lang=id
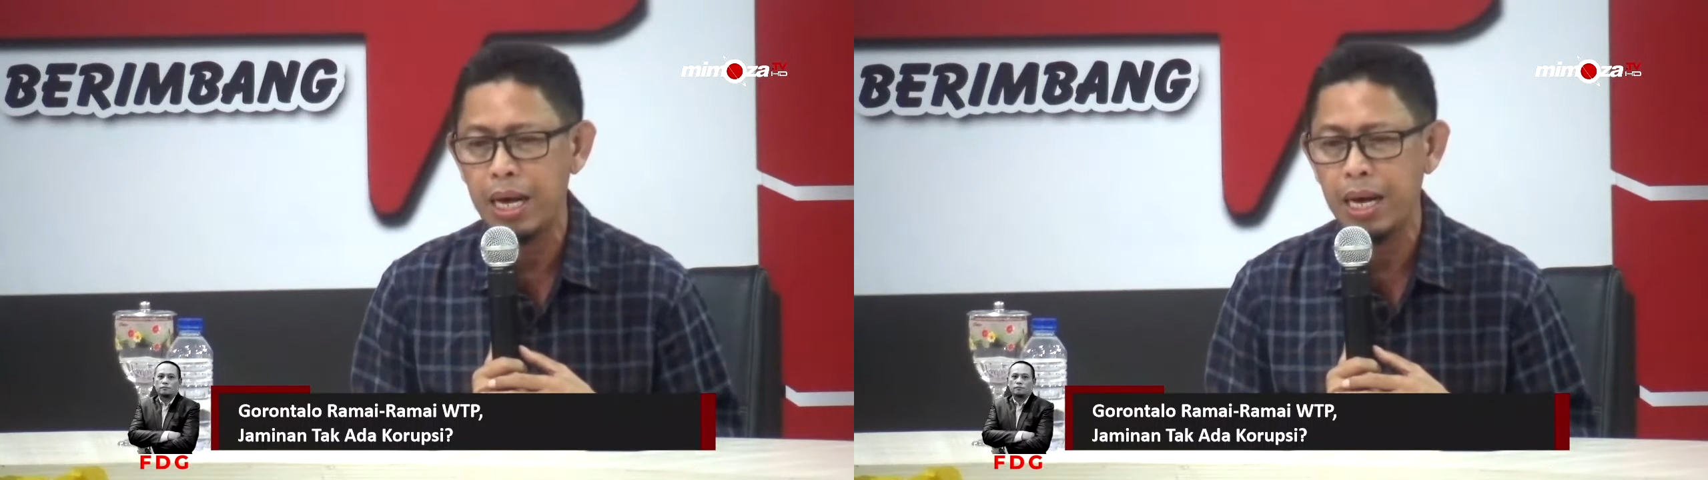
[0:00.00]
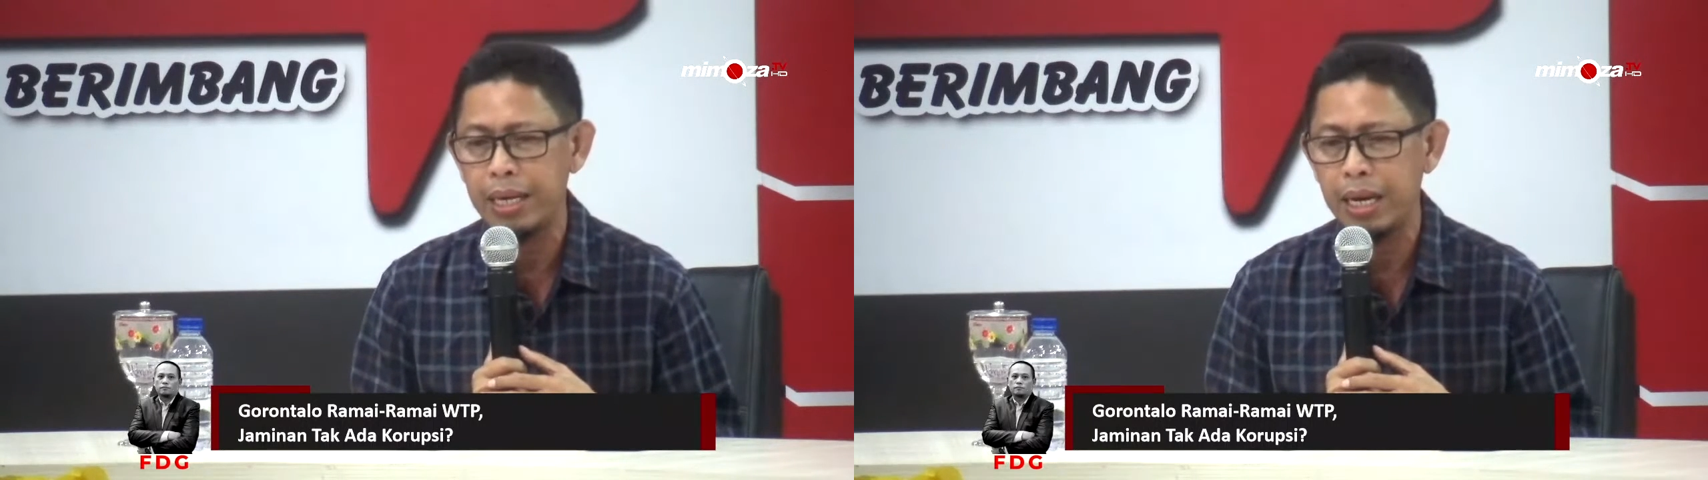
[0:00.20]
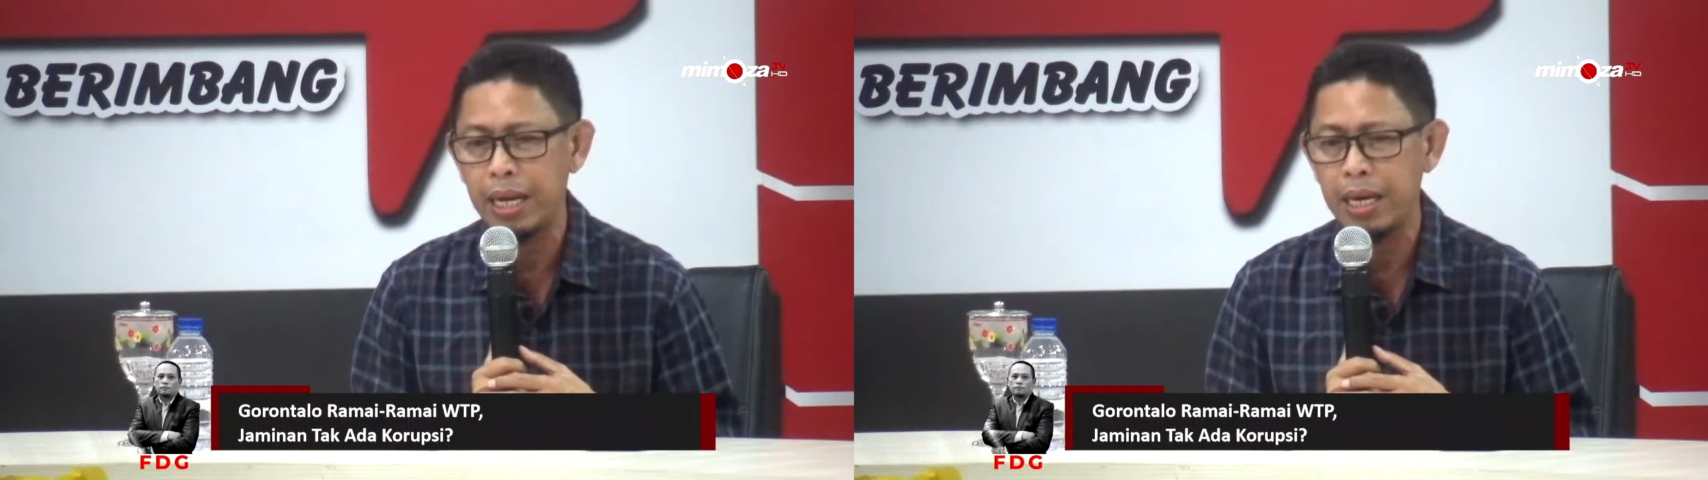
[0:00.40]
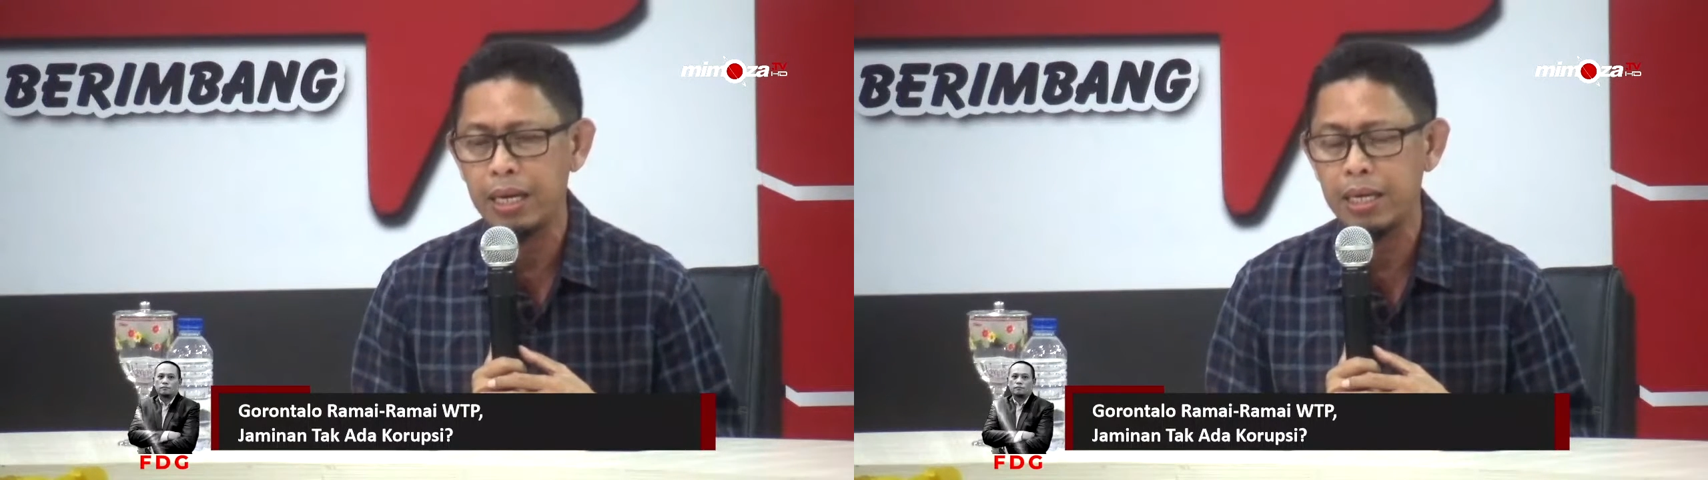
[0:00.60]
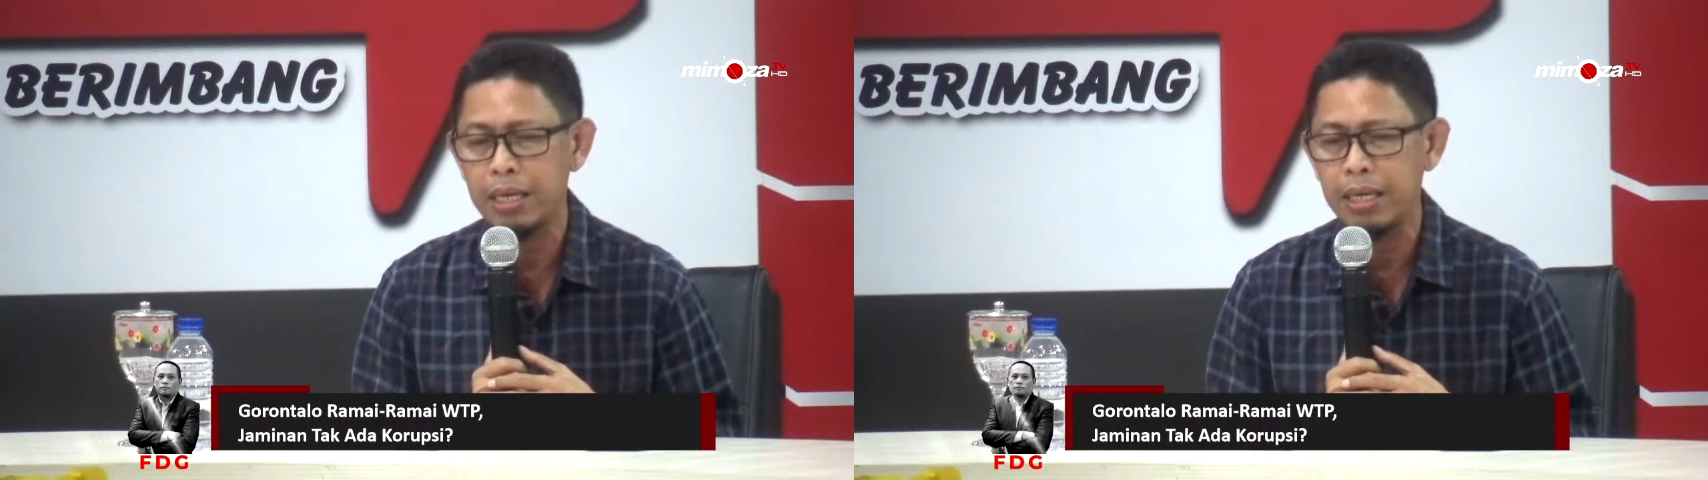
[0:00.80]
adalah
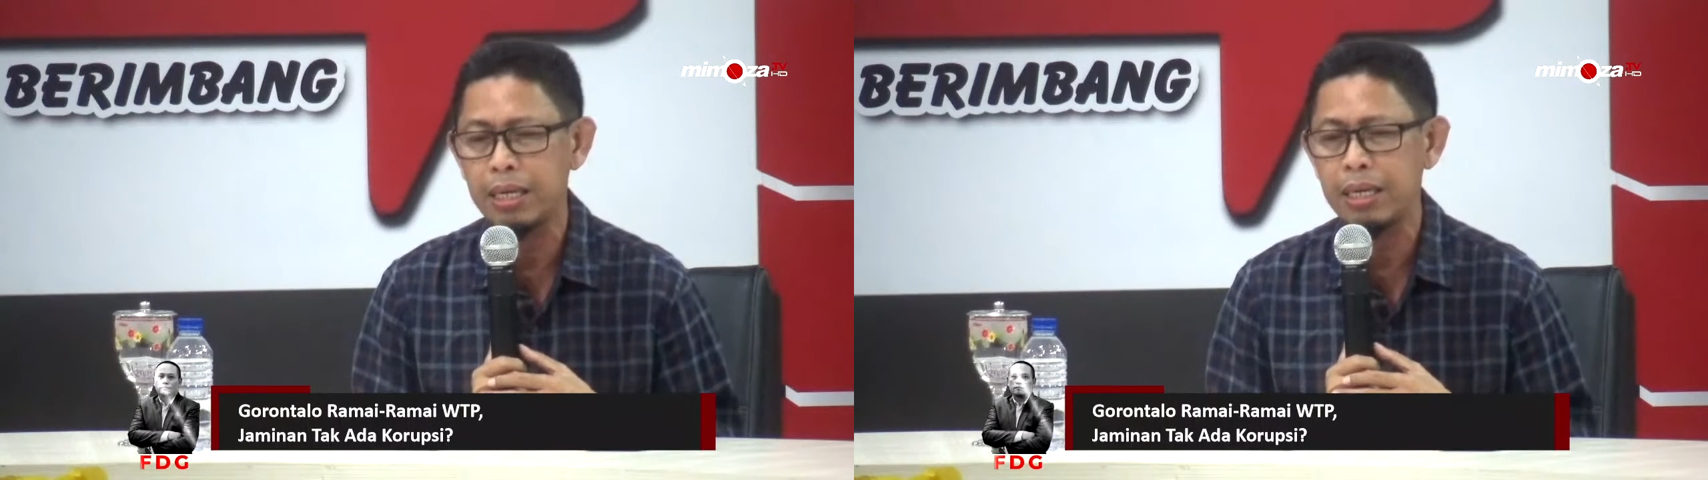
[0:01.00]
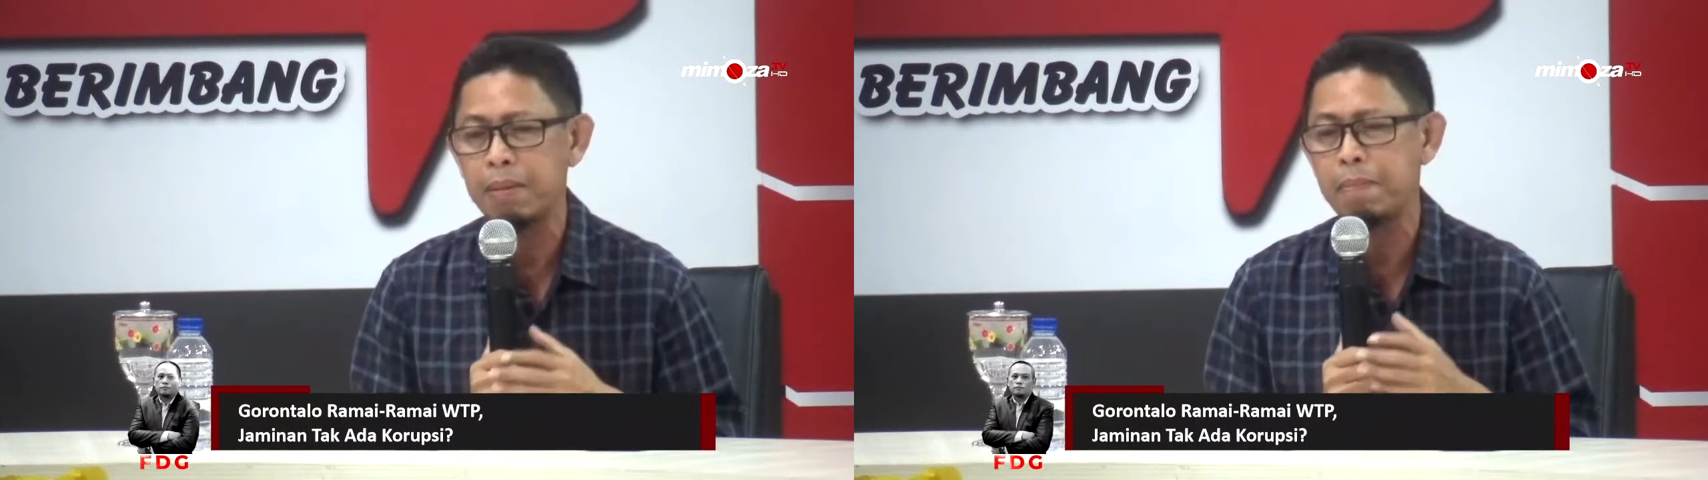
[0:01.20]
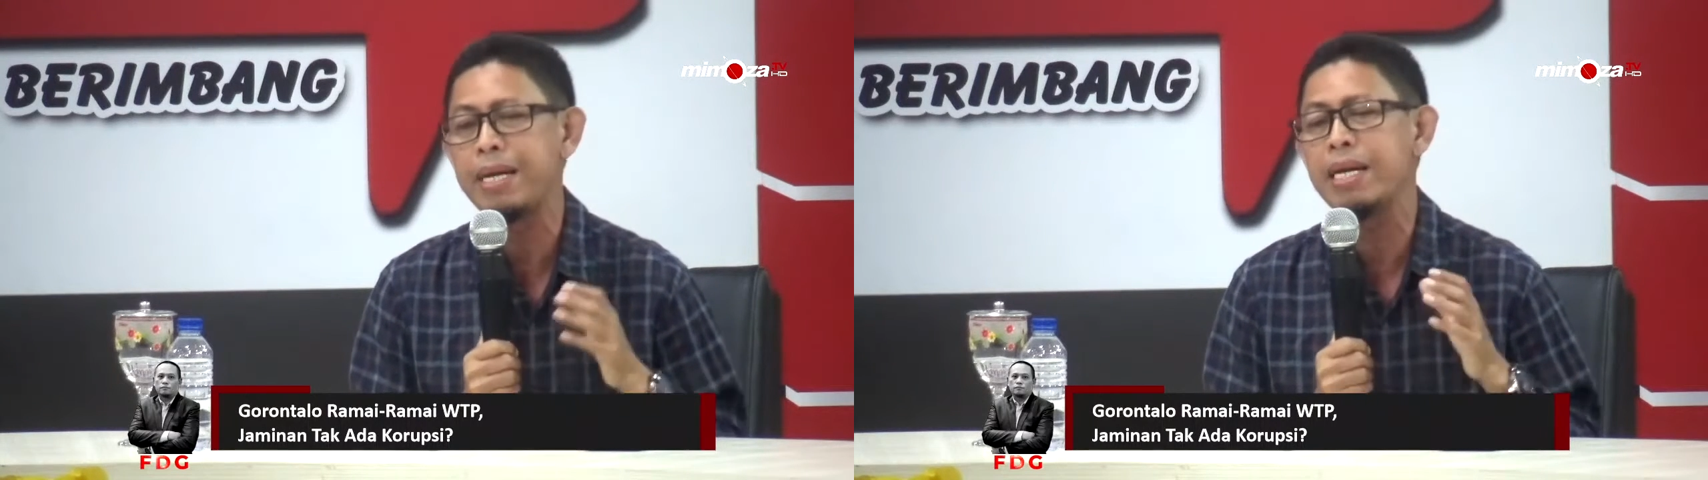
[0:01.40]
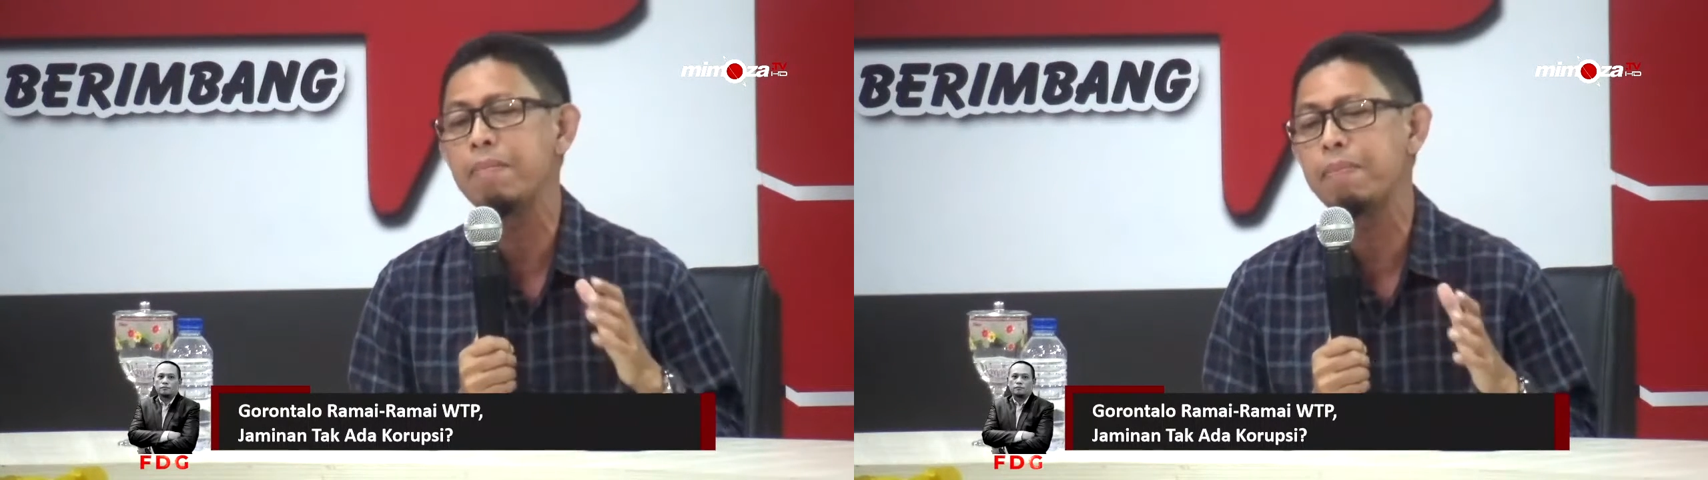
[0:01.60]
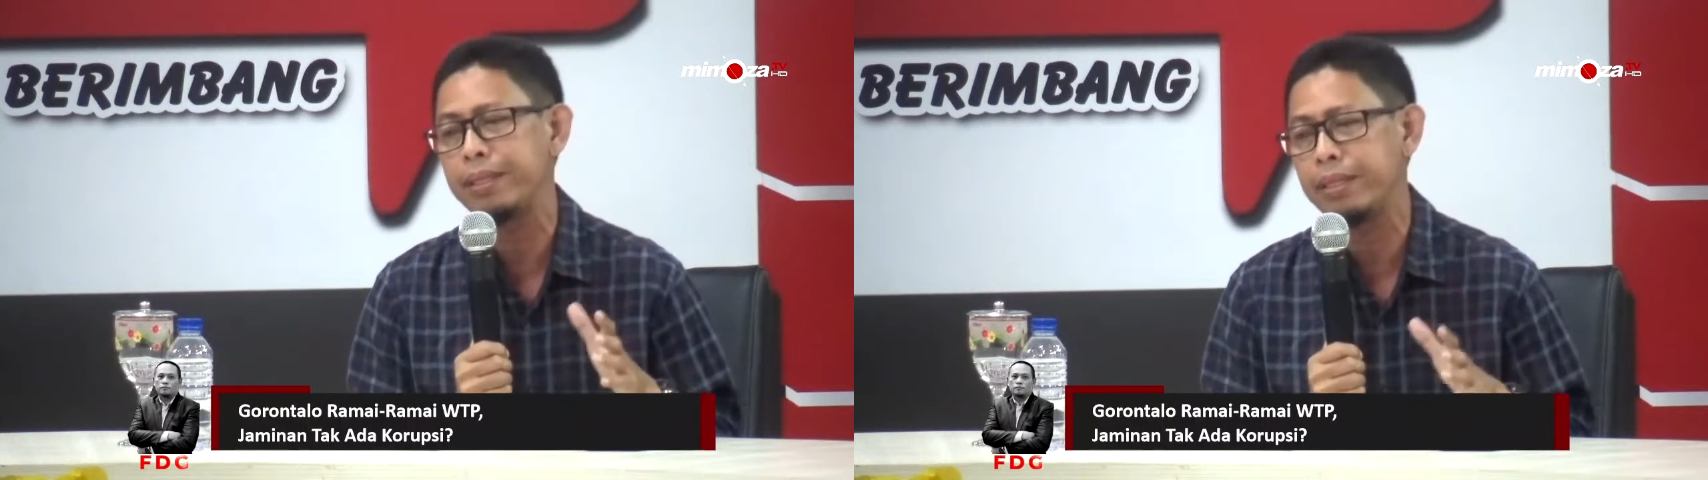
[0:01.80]

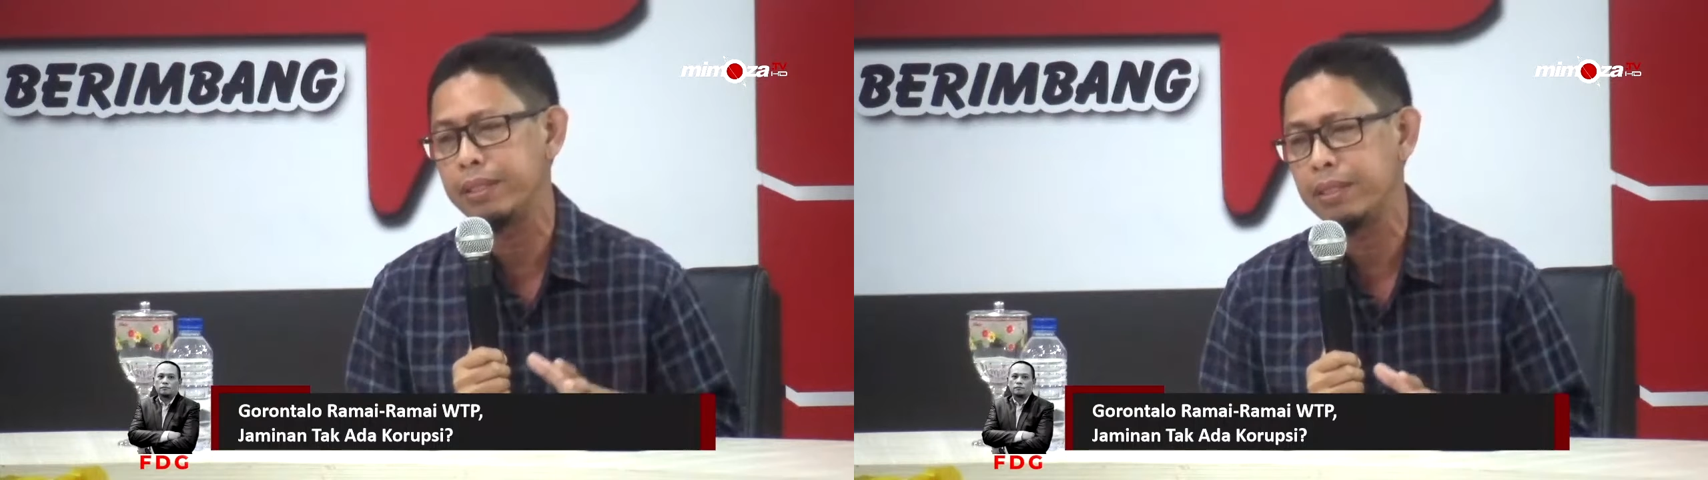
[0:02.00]
pendapat